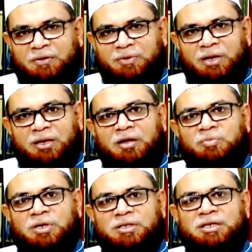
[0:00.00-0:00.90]
எனவே அல்லாஹ்
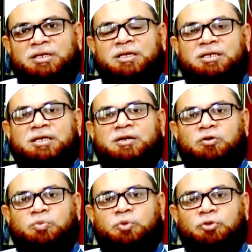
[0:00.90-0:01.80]
மஹ்தினி என்கிற
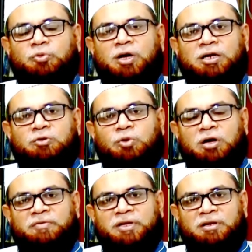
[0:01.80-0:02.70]
ஒரு பொதுவான
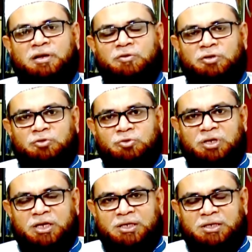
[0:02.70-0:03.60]
துவாவை அல்லாஹுடைய
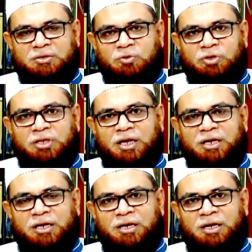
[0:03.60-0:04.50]
தூதர் கற்று
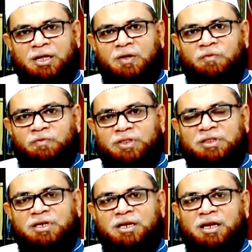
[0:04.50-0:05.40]
கொடுத்தார்கள்
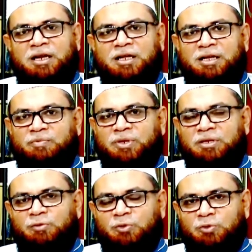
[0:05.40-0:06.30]
வித்திரில் அல்ல என்பது
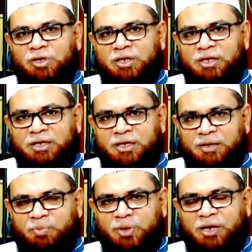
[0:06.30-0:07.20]
அவர்களுடைய
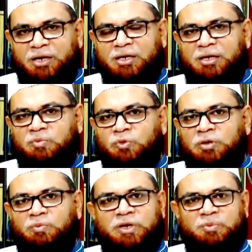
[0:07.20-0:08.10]
நிலைப்பாடாக அதன்
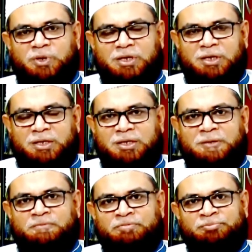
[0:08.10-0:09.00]
மூலம் வெளிப்படுகிறது
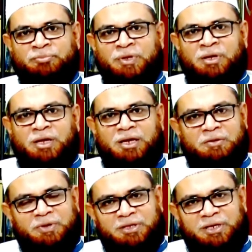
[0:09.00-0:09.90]

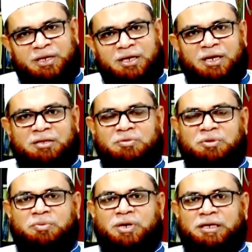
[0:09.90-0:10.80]
எனவே இதில் கருத்து
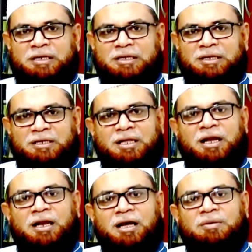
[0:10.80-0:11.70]
வேறுபாடு இருக்கிறது இது
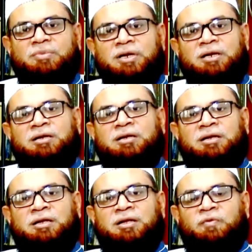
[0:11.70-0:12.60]
அல்லாமல்
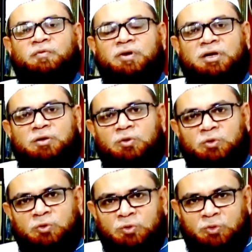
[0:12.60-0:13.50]

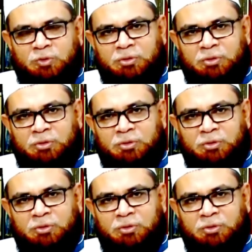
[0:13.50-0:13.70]
வேறொரு